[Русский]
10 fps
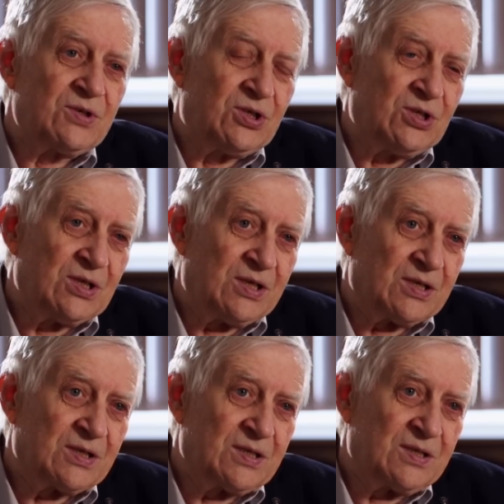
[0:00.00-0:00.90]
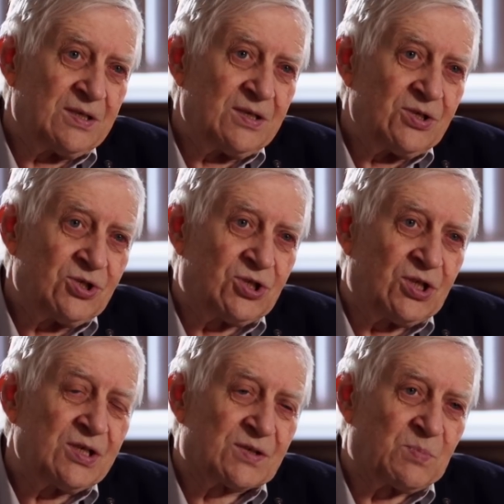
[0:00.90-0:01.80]
гелия.
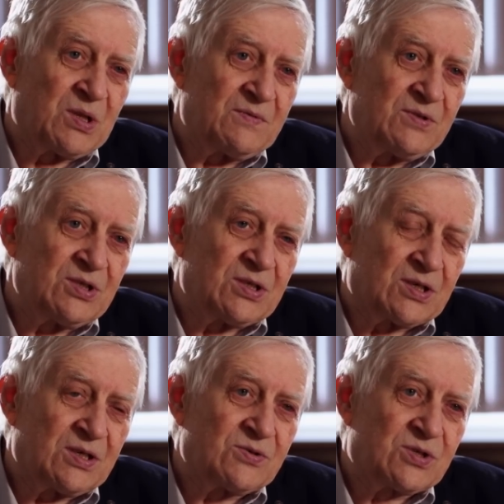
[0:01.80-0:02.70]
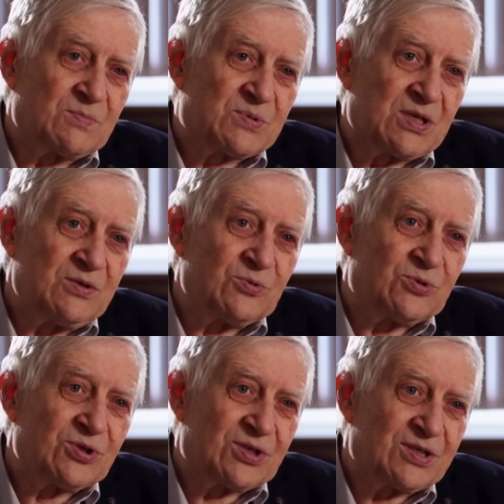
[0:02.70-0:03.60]
4,5 градуса
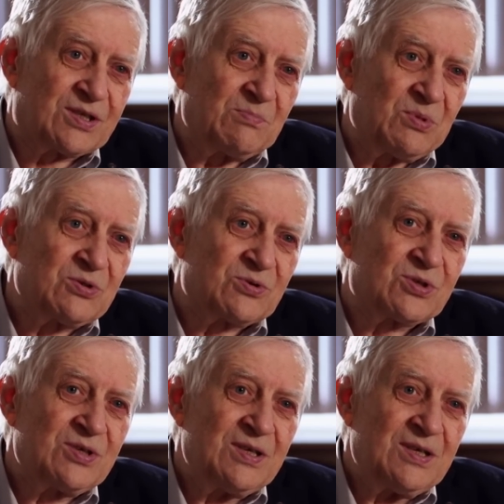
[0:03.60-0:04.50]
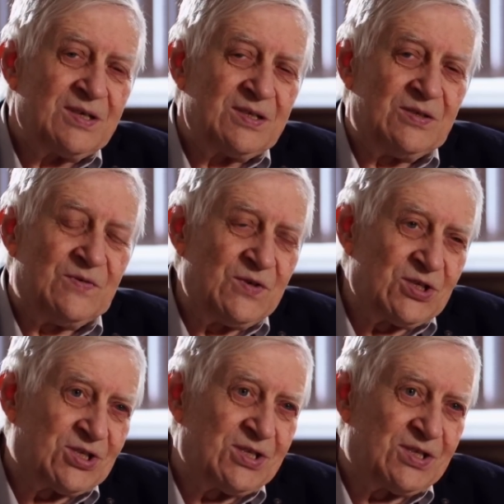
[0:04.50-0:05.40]
абсолютных. Это минус
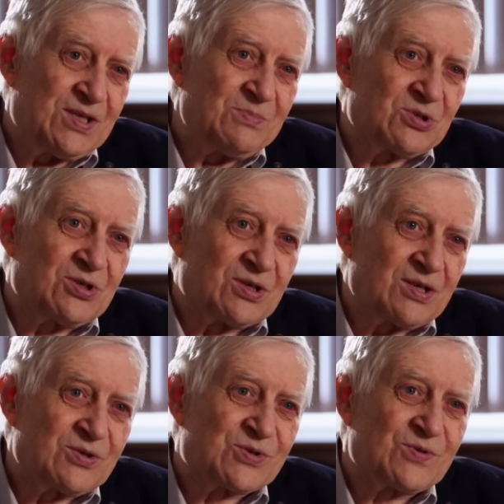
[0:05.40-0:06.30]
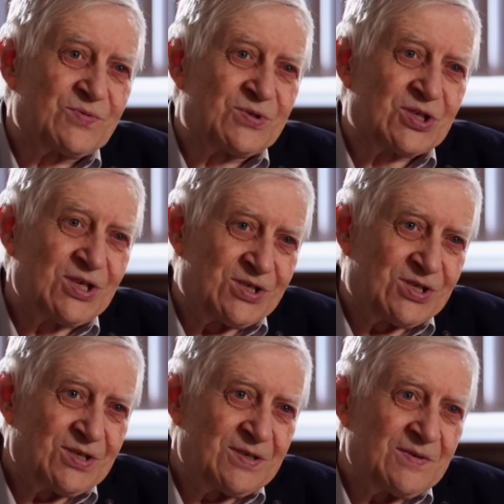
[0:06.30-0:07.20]
270 градусов
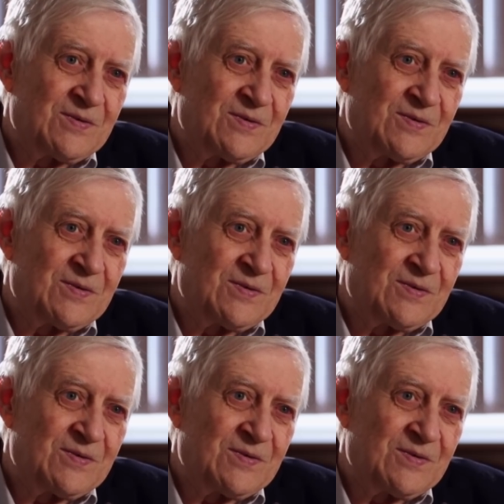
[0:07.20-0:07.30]
Цельсия.